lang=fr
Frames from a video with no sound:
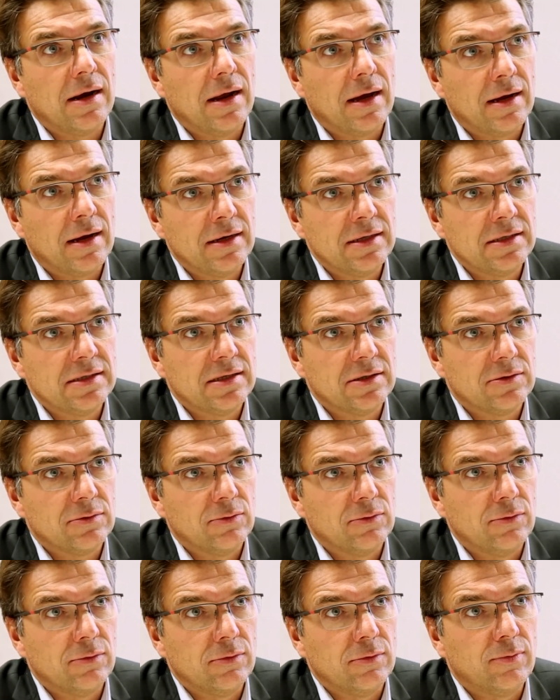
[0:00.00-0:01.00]
la
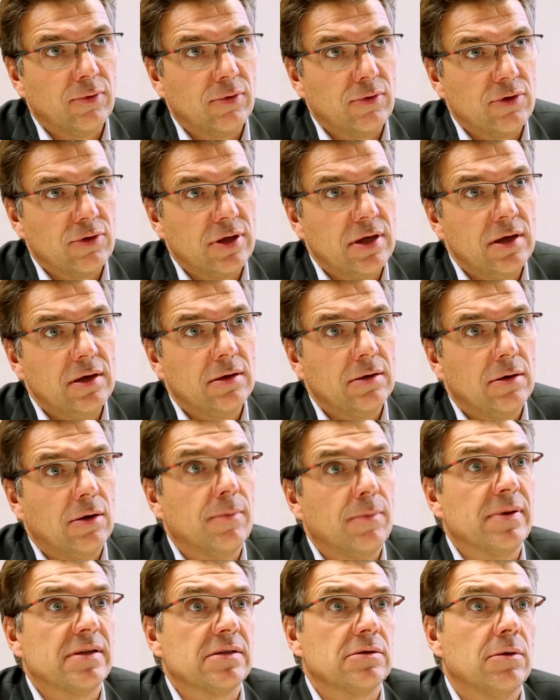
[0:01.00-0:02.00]
réalisation du projet,
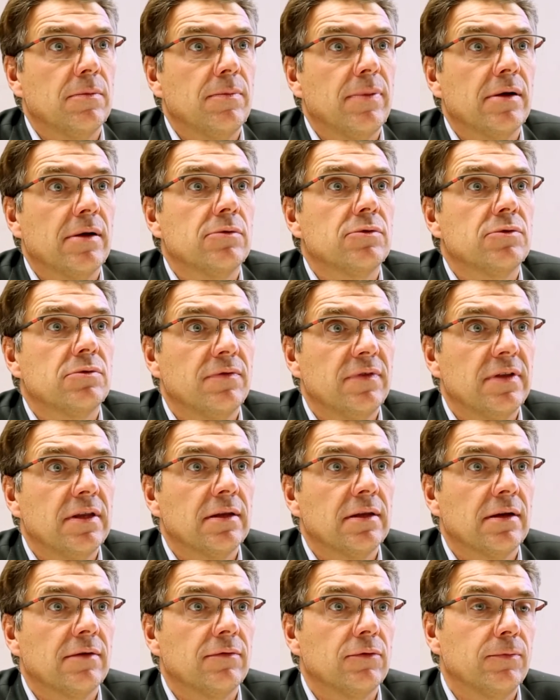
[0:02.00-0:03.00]
en passant par le suivi
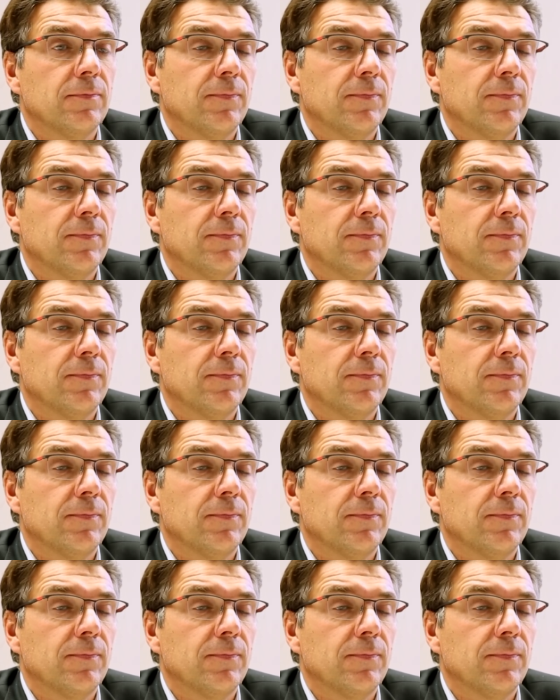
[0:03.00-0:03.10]
des travaux.